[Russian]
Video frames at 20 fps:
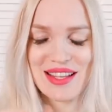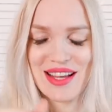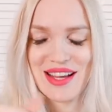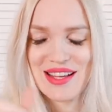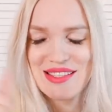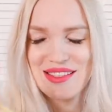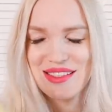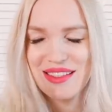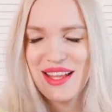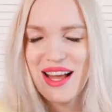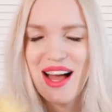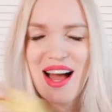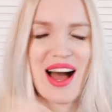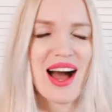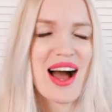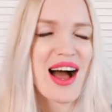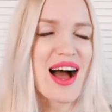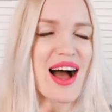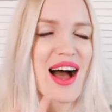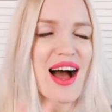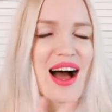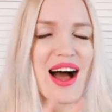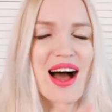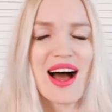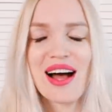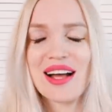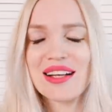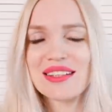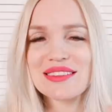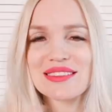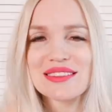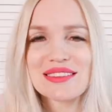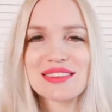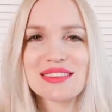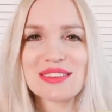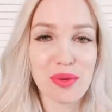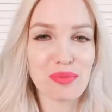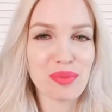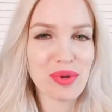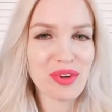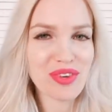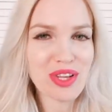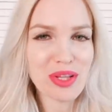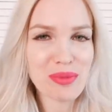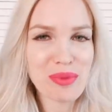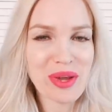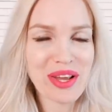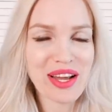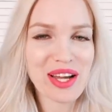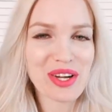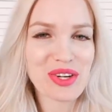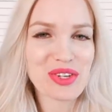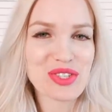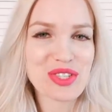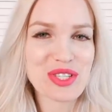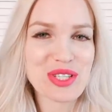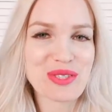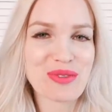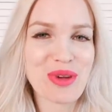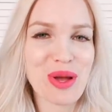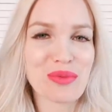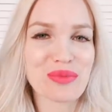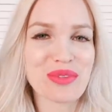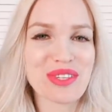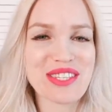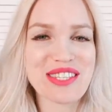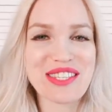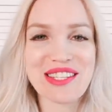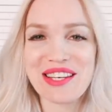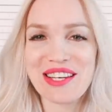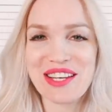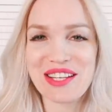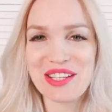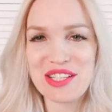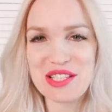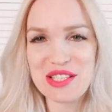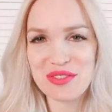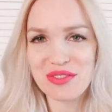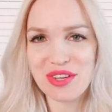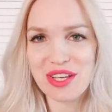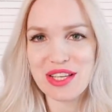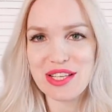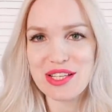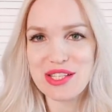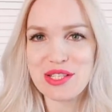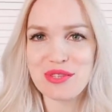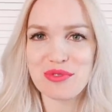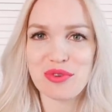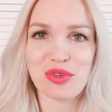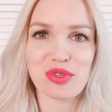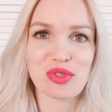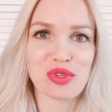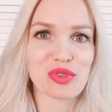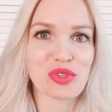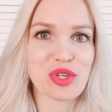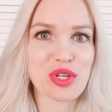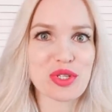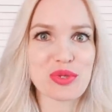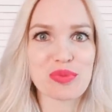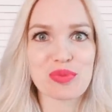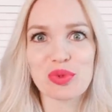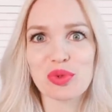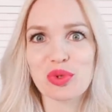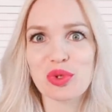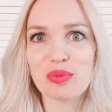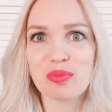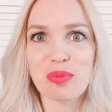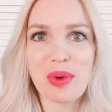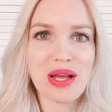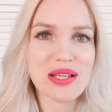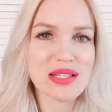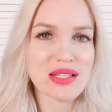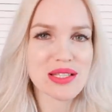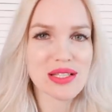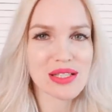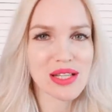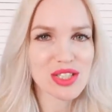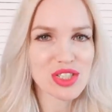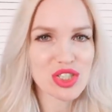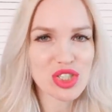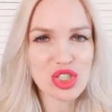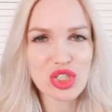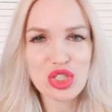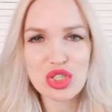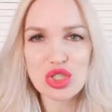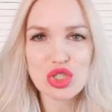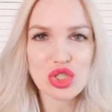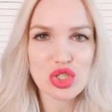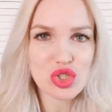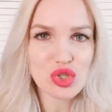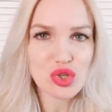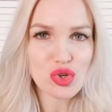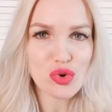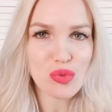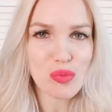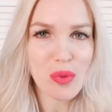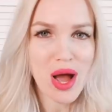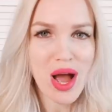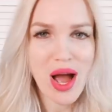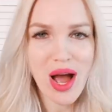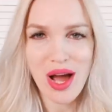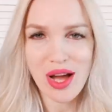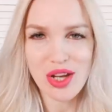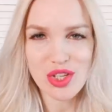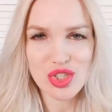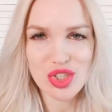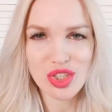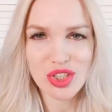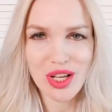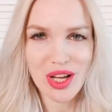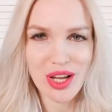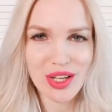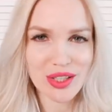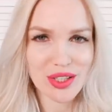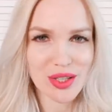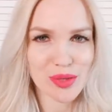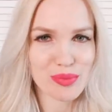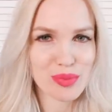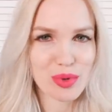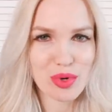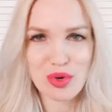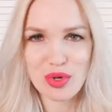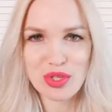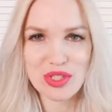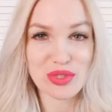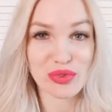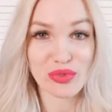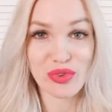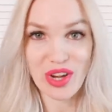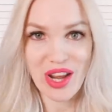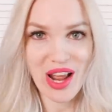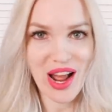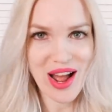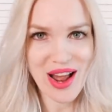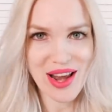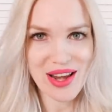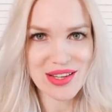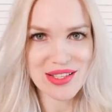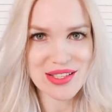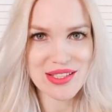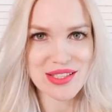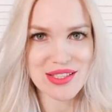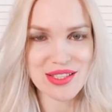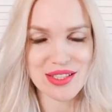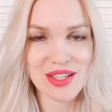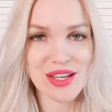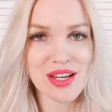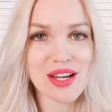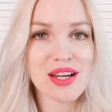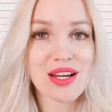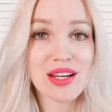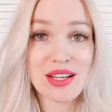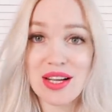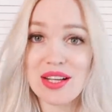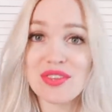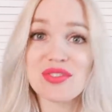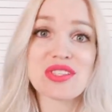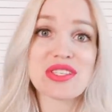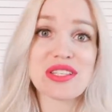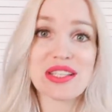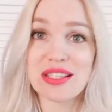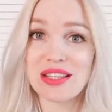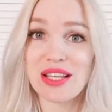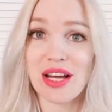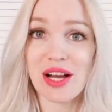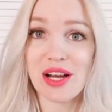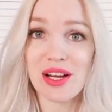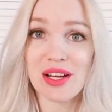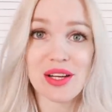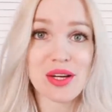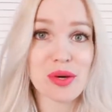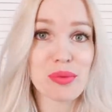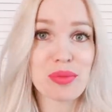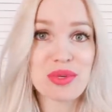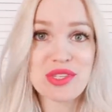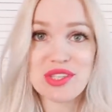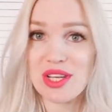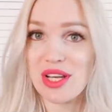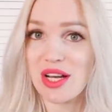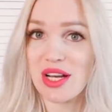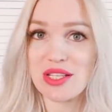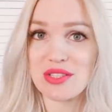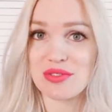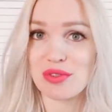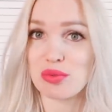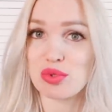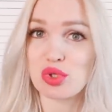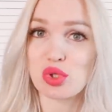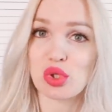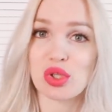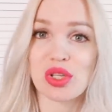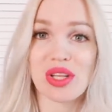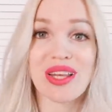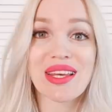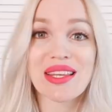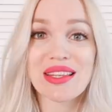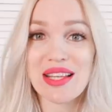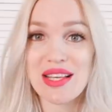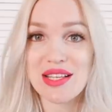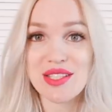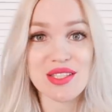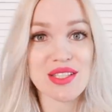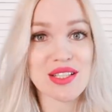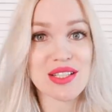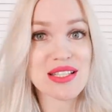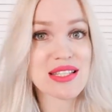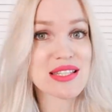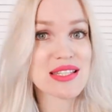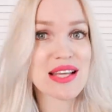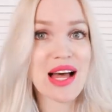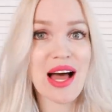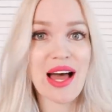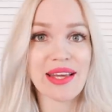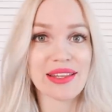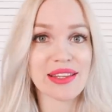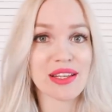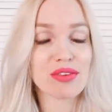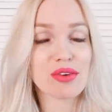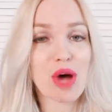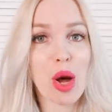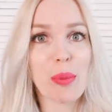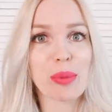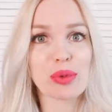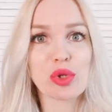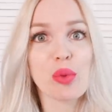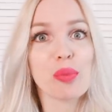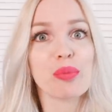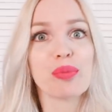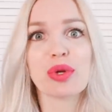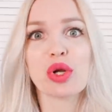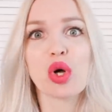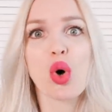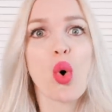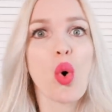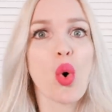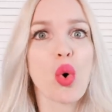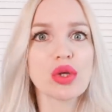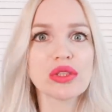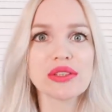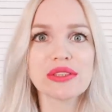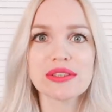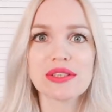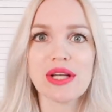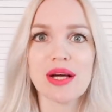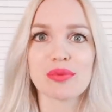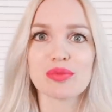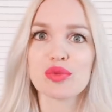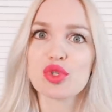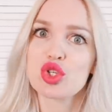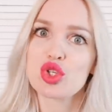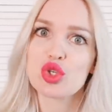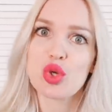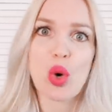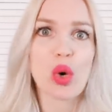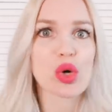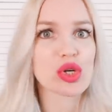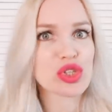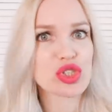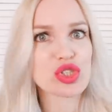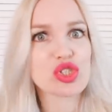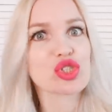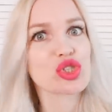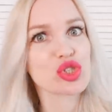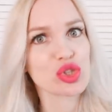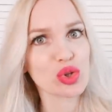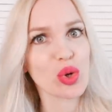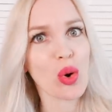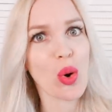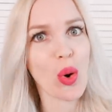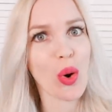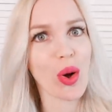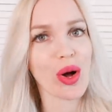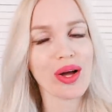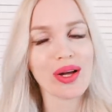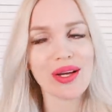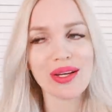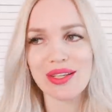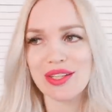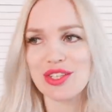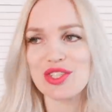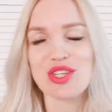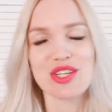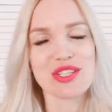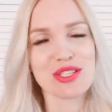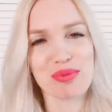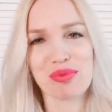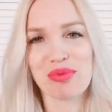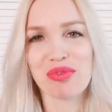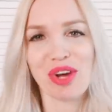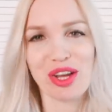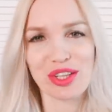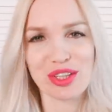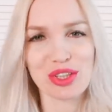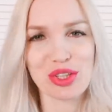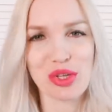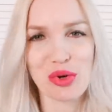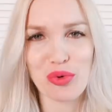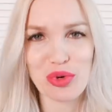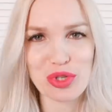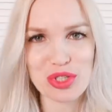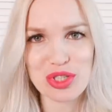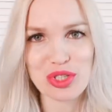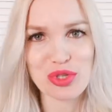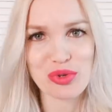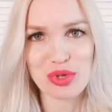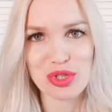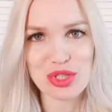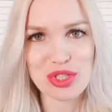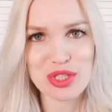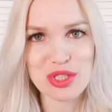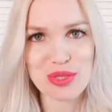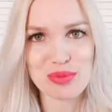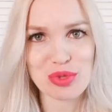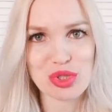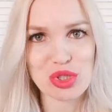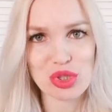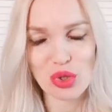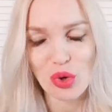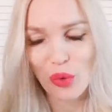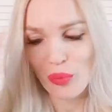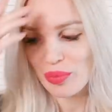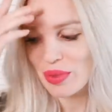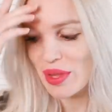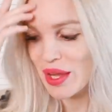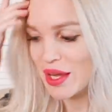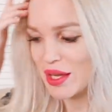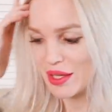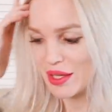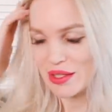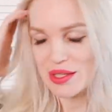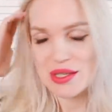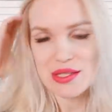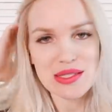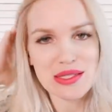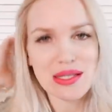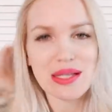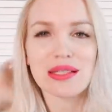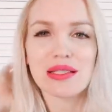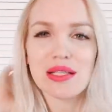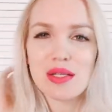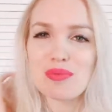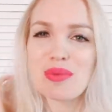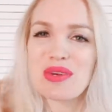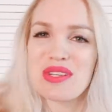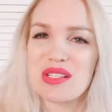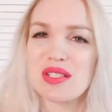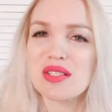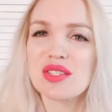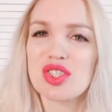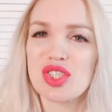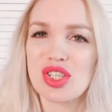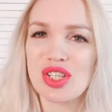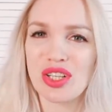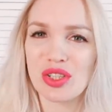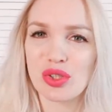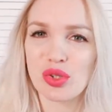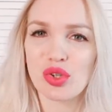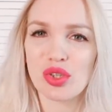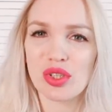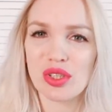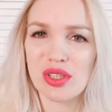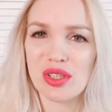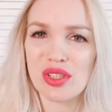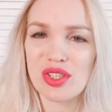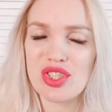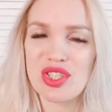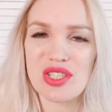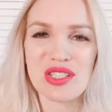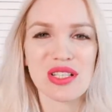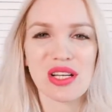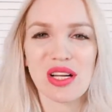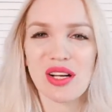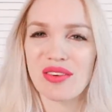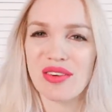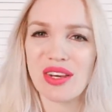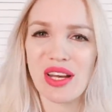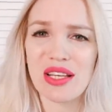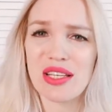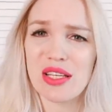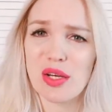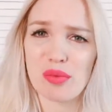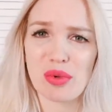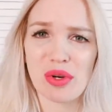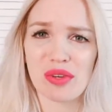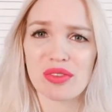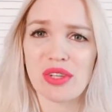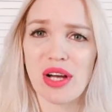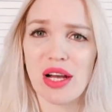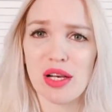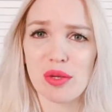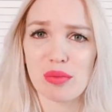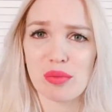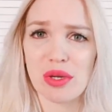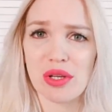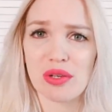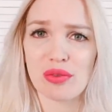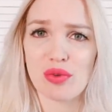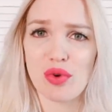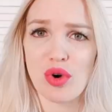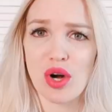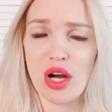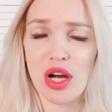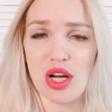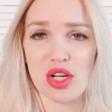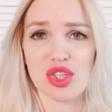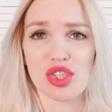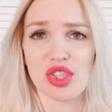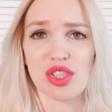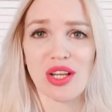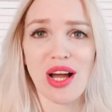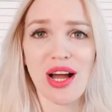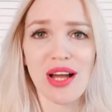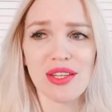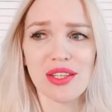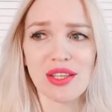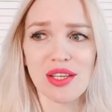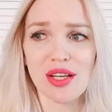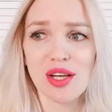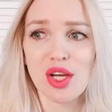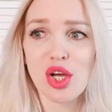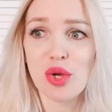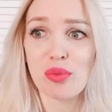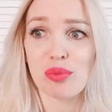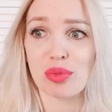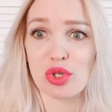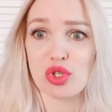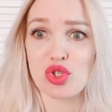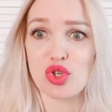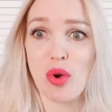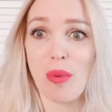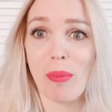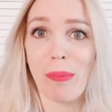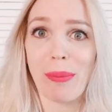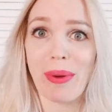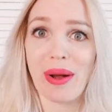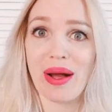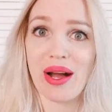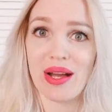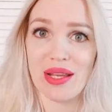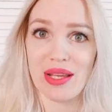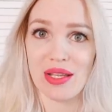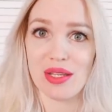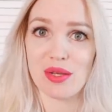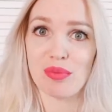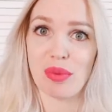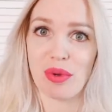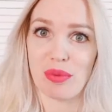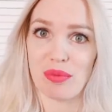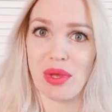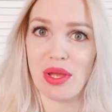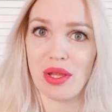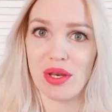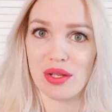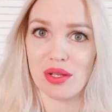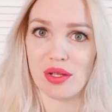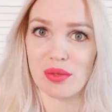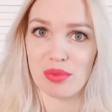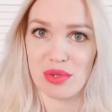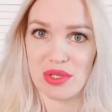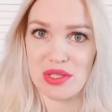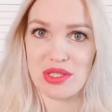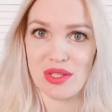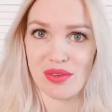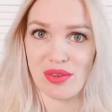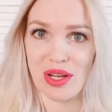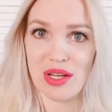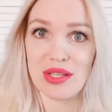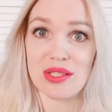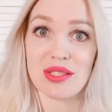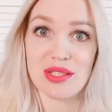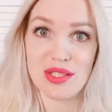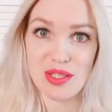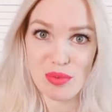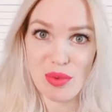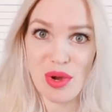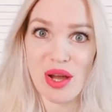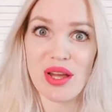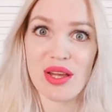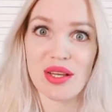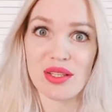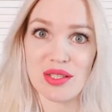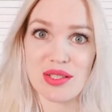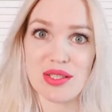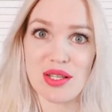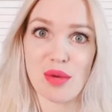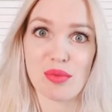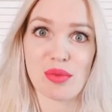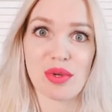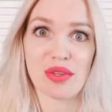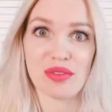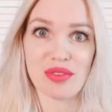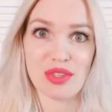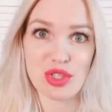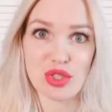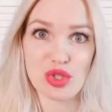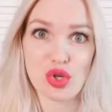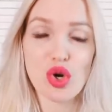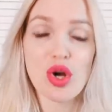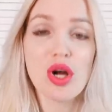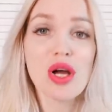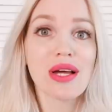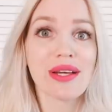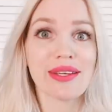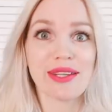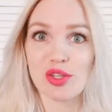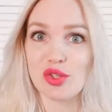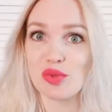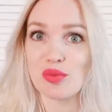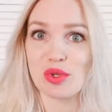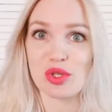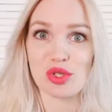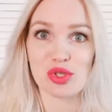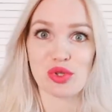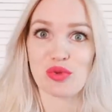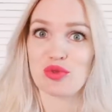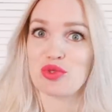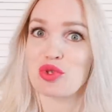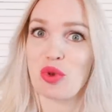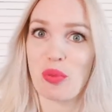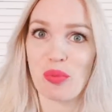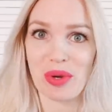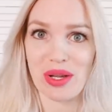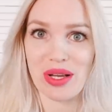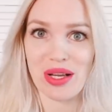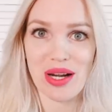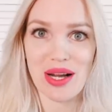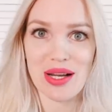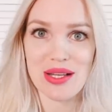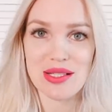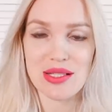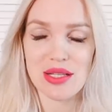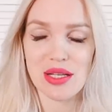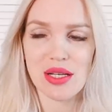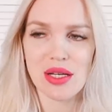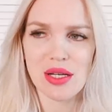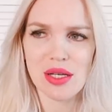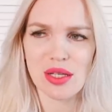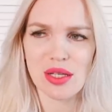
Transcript: класс, класс! Привет, мои хорошие, с вами Селена Свей, и сегодня у нас будут посылочки с Джум. Ожидания против реальности. Как всегда, мы заказываем что-то на китайских сайтах, а потом приходит нам черти что. Часто бывает это очень-очень смешно. Есть некоторые посылочки, которые, честно говоря, не оправдали моего ожидания, причем пока я не померила, представляете? Снимая это самое видео, я думала, что все прекрасно,